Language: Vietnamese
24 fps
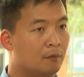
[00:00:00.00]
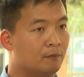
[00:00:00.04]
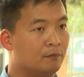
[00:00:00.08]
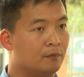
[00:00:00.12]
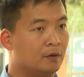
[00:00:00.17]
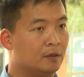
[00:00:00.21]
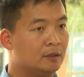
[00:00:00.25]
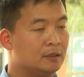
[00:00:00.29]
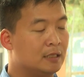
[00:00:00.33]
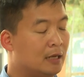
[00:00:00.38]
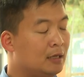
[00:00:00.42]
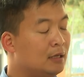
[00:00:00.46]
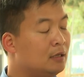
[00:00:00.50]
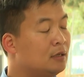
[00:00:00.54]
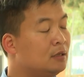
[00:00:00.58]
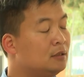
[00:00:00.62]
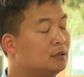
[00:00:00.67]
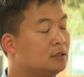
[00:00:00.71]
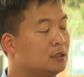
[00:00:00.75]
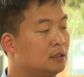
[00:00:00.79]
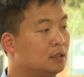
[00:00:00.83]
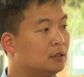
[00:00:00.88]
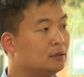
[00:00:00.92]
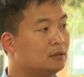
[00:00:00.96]
với giá
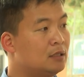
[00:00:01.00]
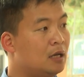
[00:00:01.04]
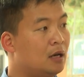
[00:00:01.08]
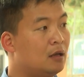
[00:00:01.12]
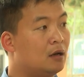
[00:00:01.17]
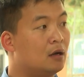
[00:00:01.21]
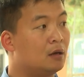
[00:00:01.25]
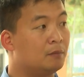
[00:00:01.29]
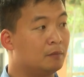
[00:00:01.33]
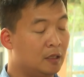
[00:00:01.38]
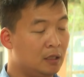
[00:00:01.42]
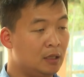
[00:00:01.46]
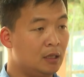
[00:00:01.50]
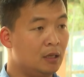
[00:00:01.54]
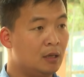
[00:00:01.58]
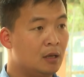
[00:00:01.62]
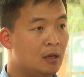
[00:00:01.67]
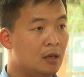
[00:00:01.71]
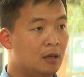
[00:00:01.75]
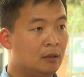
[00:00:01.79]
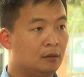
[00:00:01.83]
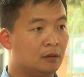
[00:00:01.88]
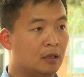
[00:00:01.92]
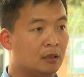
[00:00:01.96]
trị rất là hợp lý,
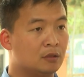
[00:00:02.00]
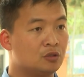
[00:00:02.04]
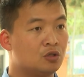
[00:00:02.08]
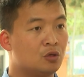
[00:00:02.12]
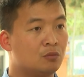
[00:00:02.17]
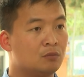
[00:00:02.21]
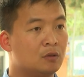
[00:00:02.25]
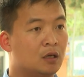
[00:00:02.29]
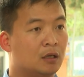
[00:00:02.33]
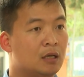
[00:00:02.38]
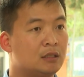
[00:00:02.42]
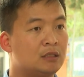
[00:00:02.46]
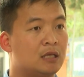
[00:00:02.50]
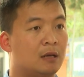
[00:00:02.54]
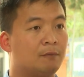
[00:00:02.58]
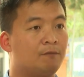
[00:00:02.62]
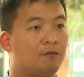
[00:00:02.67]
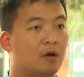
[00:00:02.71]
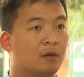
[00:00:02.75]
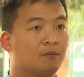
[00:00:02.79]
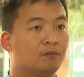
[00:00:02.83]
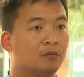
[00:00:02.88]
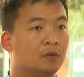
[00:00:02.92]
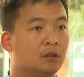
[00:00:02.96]
tận dụng được các sản
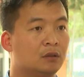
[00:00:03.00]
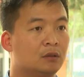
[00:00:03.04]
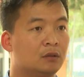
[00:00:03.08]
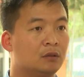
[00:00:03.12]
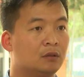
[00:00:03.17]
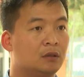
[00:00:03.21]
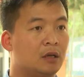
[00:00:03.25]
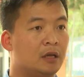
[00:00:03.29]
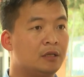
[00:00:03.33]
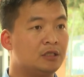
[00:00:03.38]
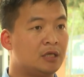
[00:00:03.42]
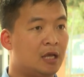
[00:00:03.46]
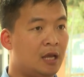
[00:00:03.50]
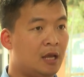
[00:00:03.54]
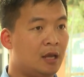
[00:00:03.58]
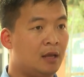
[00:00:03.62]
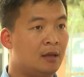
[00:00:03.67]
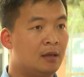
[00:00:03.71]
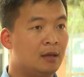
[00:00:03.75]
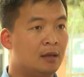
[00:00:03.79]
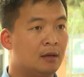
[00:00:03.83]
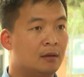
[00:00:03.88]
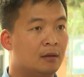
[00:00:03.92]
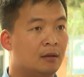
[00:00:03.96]
phẩm từ cây tre
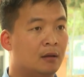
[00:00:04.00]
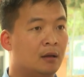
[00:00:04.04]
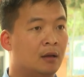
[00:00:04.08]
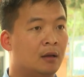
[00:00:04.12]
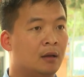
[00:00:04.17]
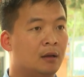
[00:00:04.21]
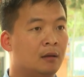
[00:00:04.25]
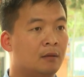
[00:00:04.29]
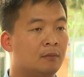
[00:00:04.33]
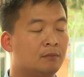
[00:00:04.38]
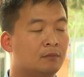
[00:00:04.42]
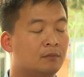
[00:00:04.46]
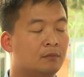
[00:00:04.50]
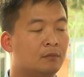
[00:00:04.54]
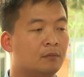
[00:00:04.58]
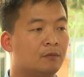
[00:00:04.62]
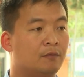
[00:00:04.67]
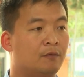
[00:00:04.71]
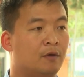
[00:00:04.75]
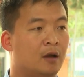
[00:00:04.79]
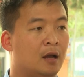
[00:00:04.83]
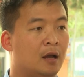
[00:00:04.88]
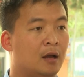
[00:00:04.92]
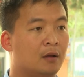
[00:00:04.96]
ờ,
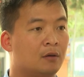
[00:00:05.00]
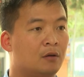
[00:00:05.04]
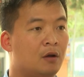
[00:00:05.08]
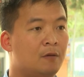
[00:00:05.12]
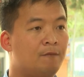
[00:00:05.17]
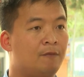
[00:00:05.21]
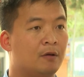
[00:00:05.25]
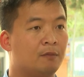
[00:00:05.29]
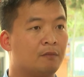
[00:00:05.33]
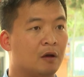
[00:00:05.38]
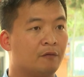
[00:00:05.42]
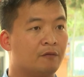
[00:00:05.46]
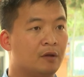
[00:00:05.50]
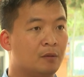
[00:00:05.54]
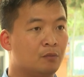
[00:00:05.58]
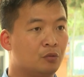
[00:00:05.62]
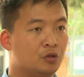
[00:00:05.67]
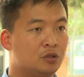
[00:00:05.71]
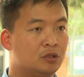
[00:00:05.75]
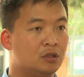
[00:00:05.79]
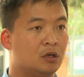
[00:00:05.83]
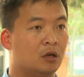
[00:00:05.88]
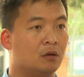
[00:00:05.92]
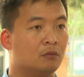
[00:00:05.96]
và góp phần bảo vệ
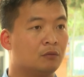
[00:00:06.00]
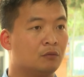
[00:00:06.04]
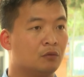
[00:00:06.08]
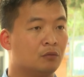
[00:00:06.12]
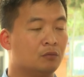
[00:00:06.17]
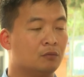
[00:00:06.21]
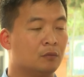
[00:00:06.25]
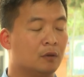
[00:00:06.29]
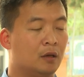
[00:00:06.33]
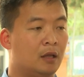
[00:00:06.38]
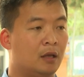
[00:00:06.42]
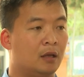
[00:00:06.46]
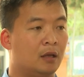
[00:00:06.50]
môi trường cùng với